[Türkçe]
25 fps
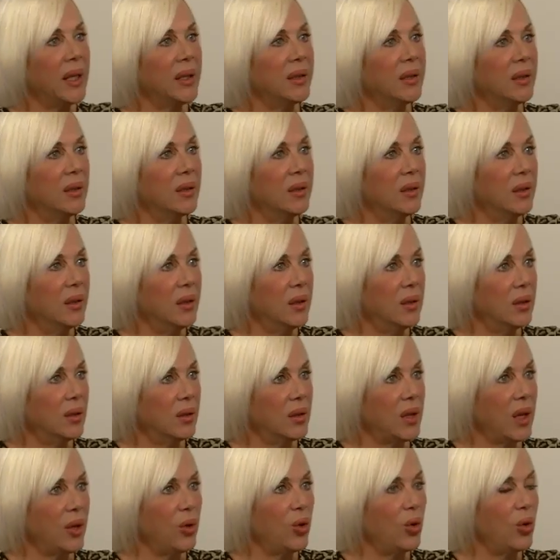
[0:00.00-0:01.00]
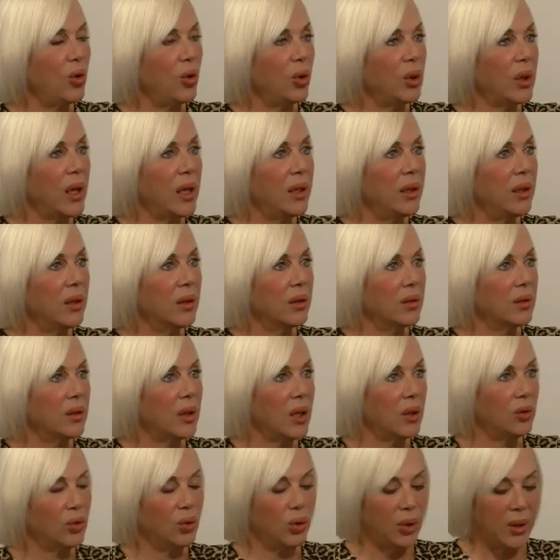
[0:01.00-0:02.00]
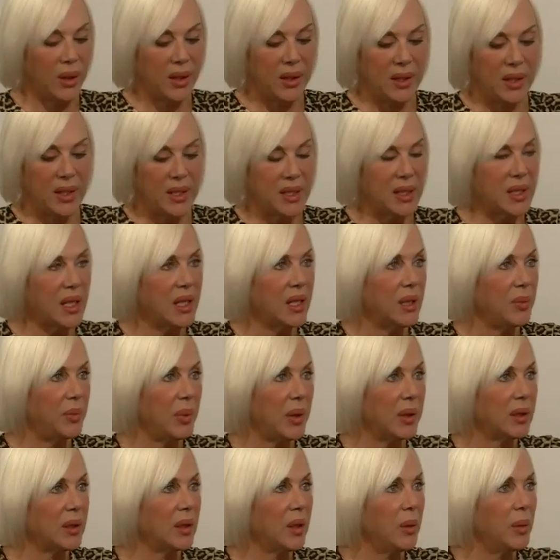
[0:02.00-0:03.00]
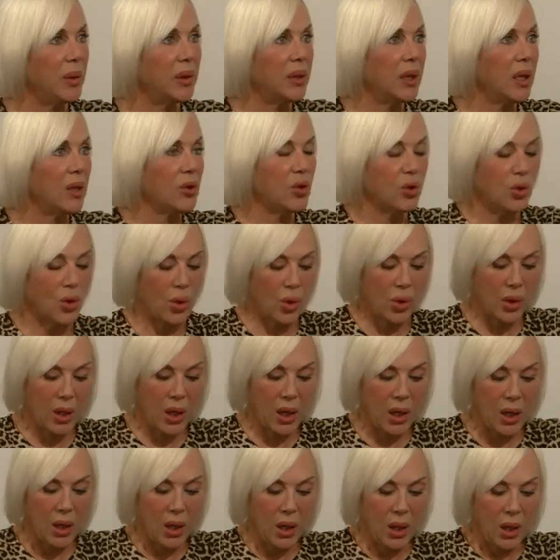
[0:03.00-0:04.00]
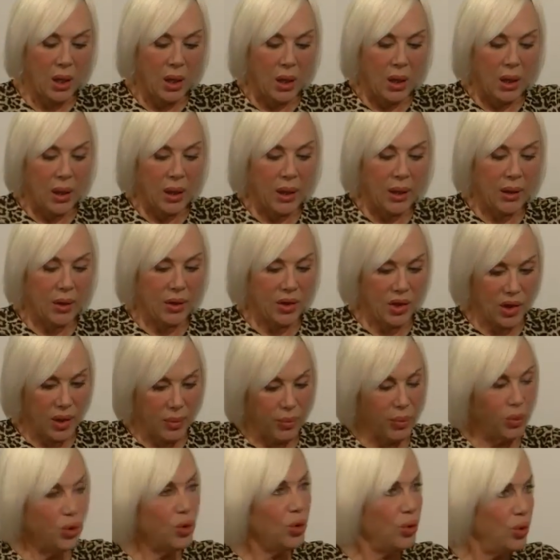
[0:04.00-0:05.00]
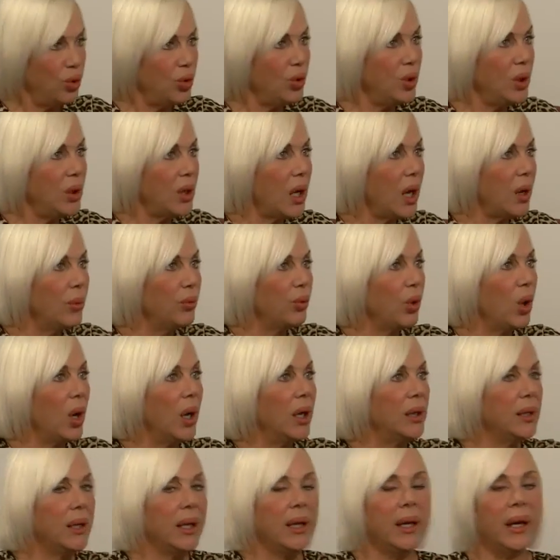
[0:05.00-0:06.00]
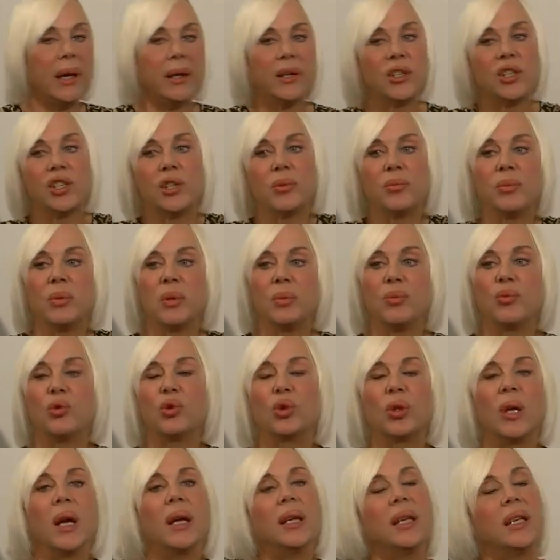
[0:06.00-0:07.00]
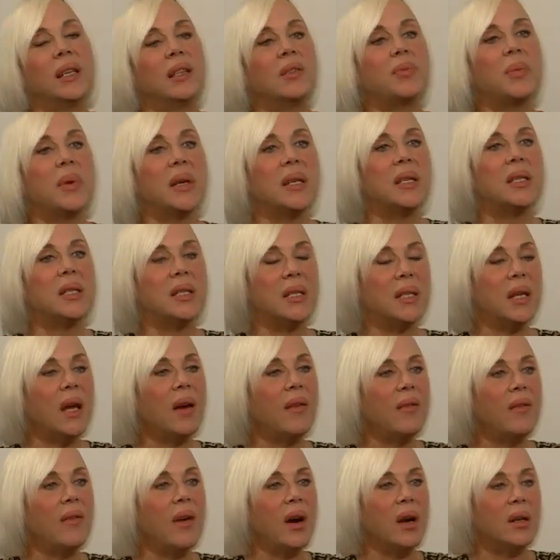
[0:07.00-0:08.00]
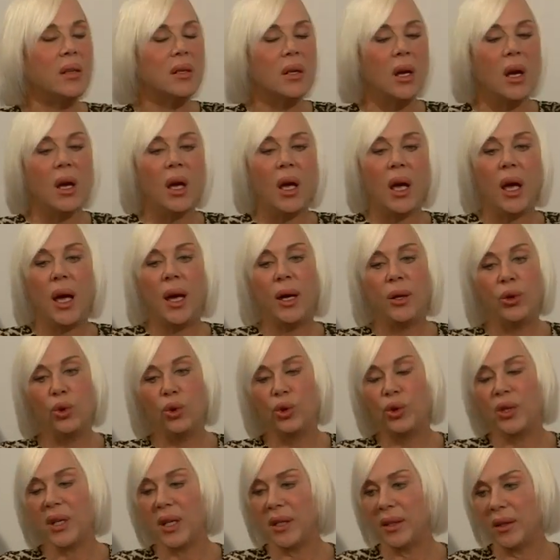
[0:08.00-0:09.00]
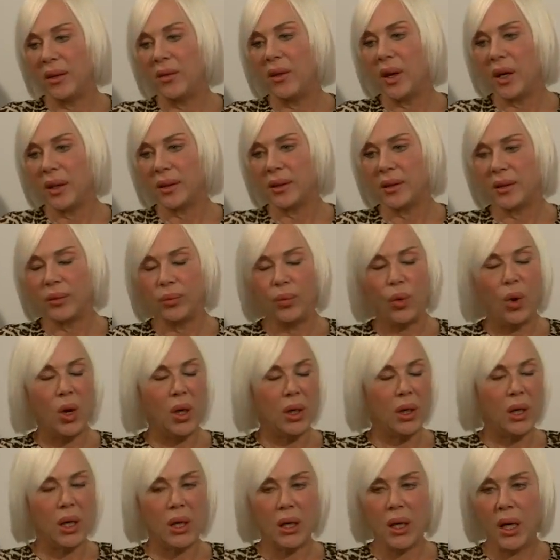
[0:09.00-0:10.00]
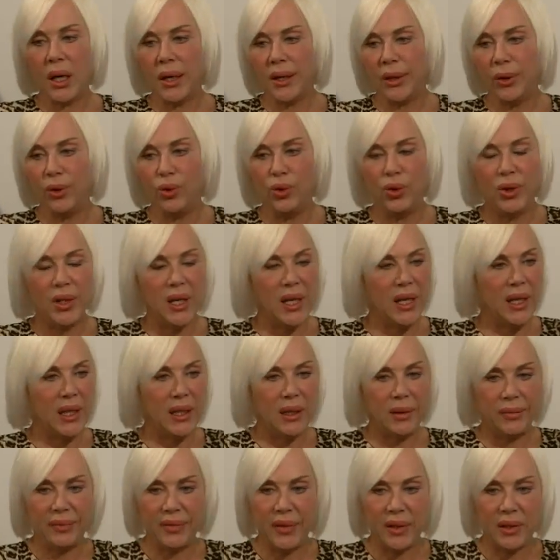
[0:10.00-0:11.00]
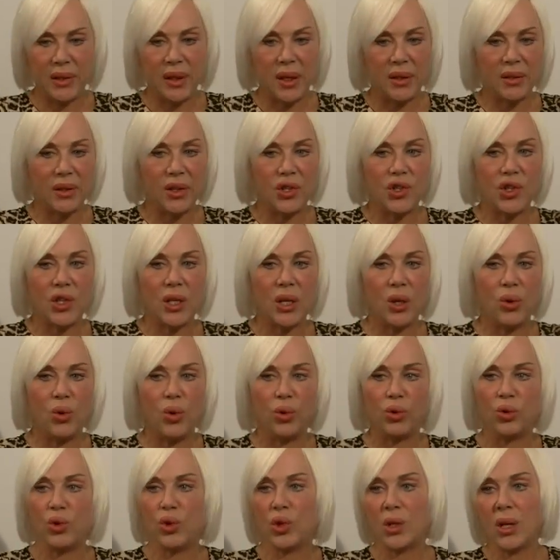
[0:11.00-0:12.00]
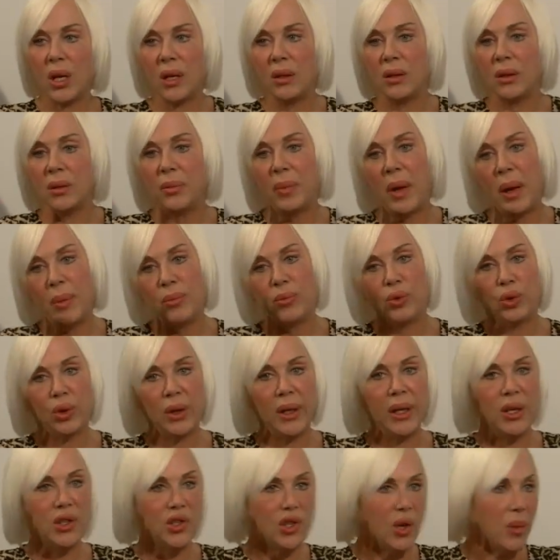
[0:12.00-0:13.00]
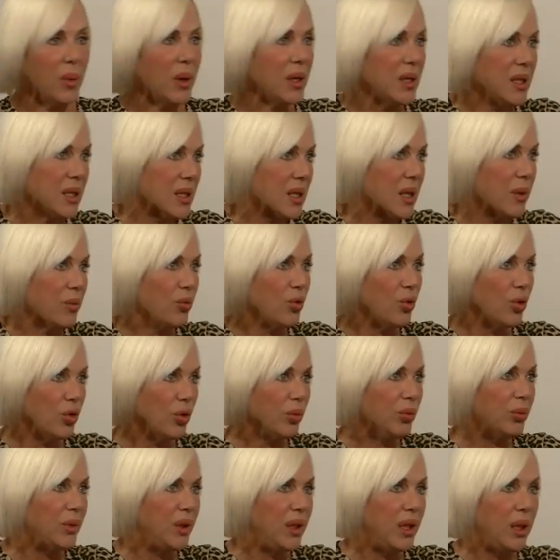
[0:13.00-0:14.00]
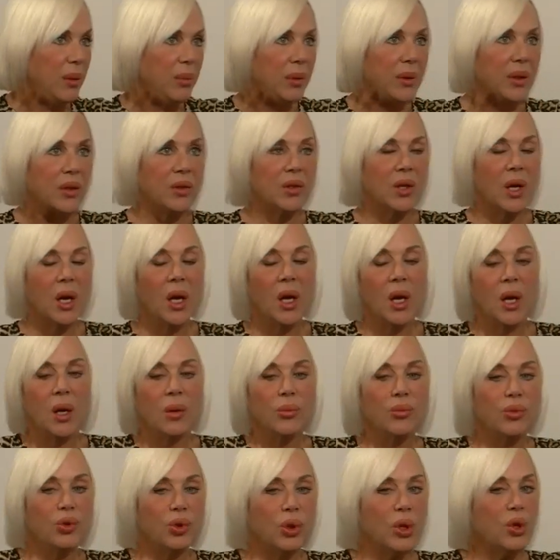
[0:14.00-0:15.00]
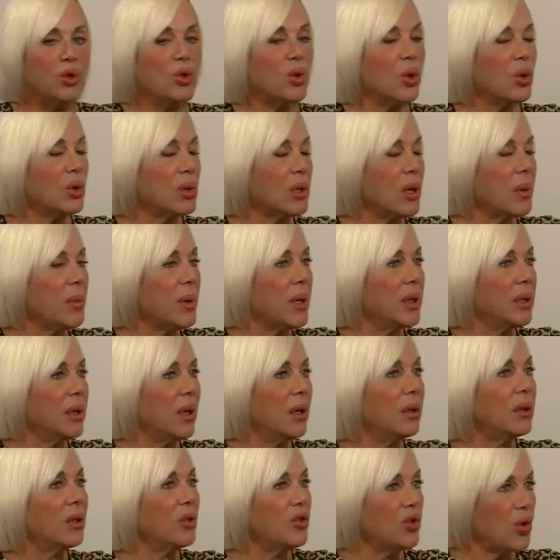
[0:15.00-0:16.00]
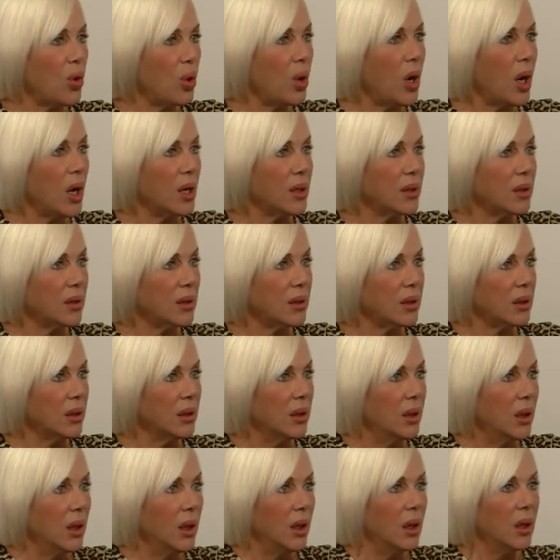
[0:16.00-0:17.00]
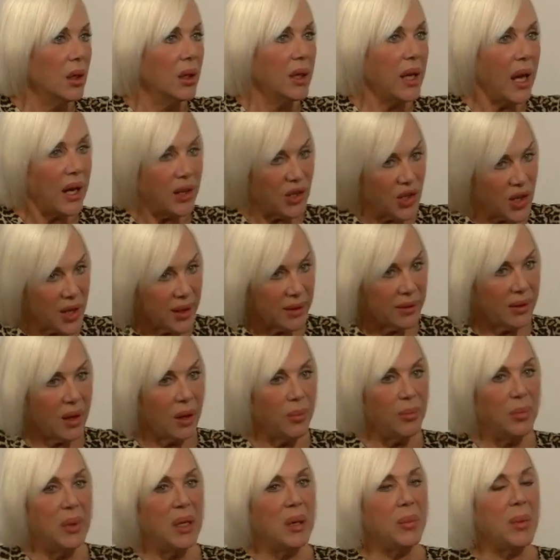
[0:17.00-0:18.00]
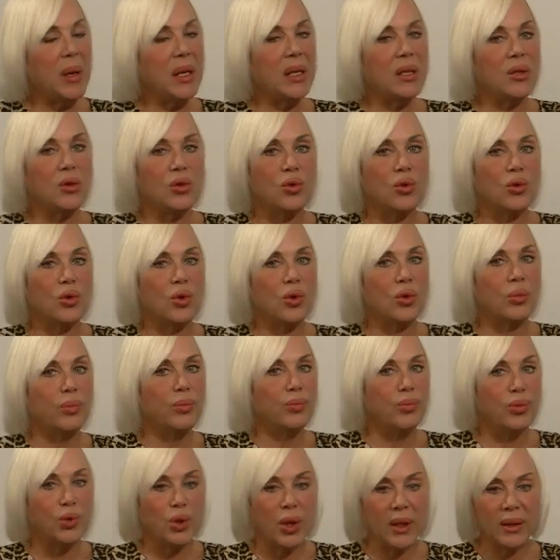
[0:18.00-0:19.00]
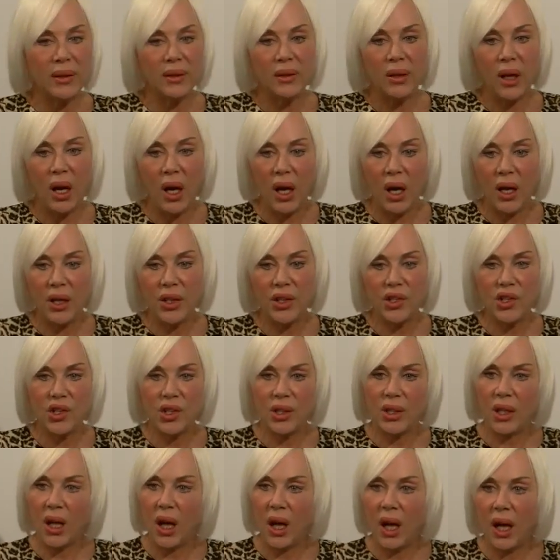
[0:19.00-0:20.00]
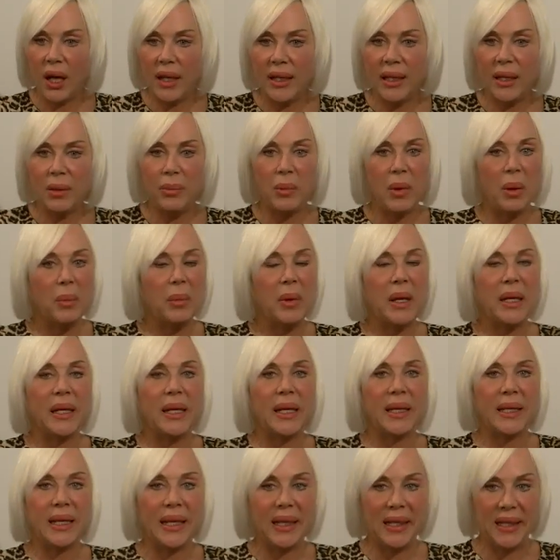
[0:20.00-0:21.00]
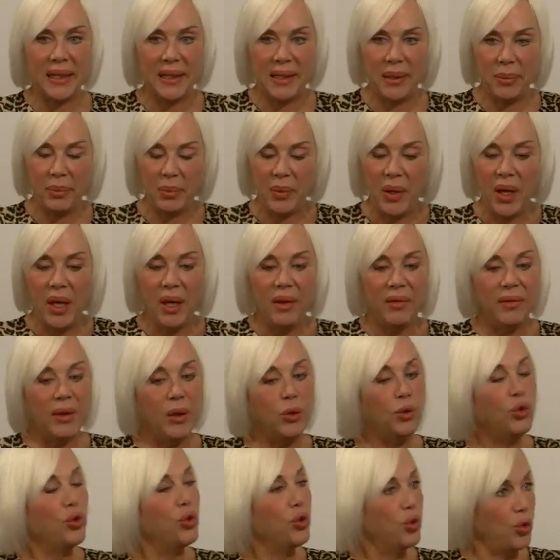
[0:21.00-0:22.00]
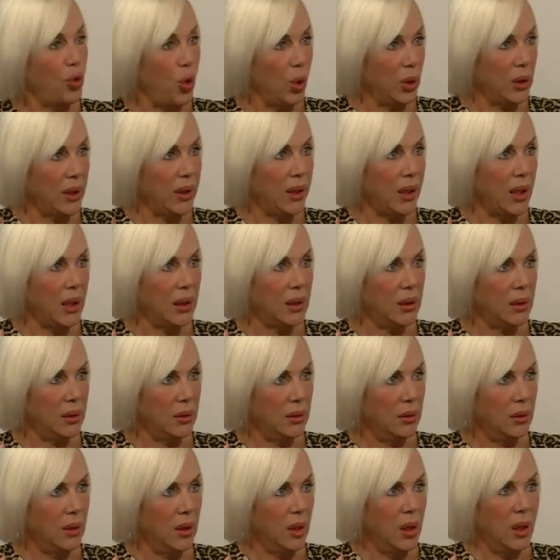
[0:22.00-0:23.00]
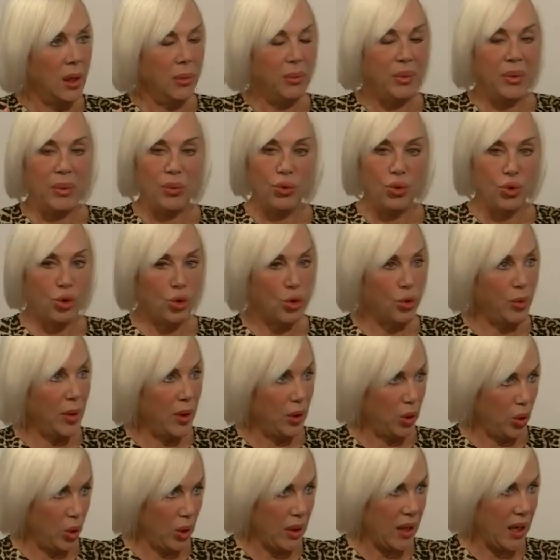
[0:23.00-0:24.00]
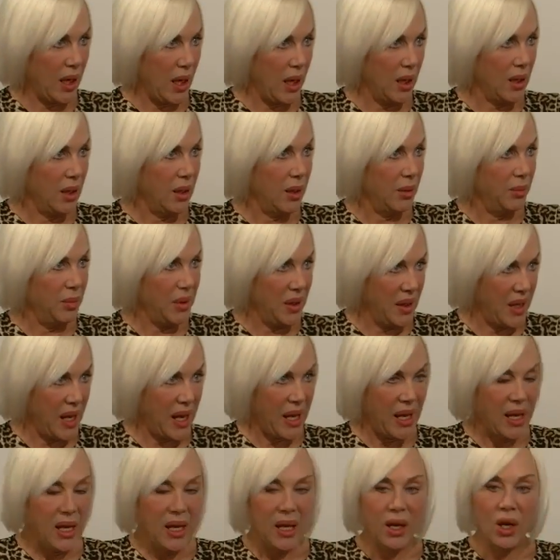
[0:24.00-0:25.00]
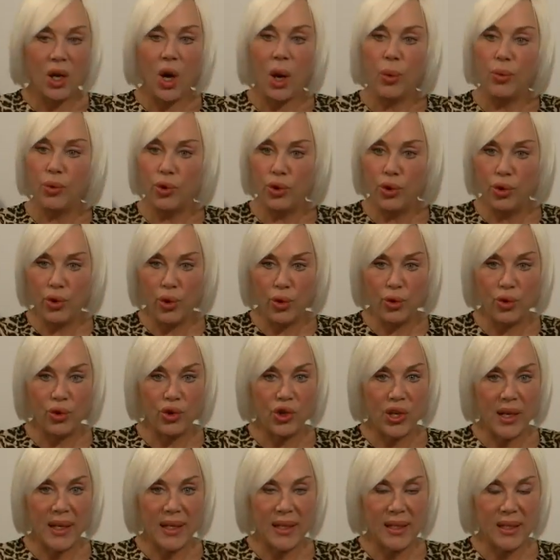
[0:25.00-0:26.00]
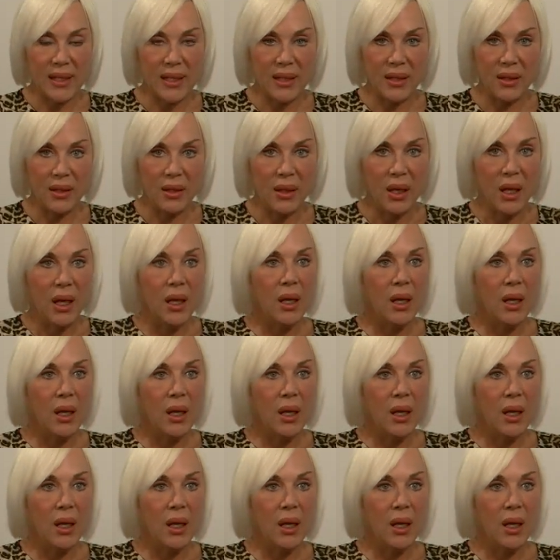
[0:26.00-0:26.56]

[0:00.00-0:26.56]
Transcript: edildi. Terör olaylarından dolayı Nis'teki patlamadan sonra e işte bütün dünya bu halde. Yani şimdi buradan gitmek isteyen var. Her ülkede vardır muhakkak. Hangi ülkeye gidip vatandaşıyla konuşsan ben burada yaşamak istemiyorum diyebilir. Burada son zamanlarda çok arttı. Gerçekten bilmek istiyorum. Buranın haricinde hangi memlekete gidip ve Türk olarak, bir Müslüman olarak bir de kabul göreceksin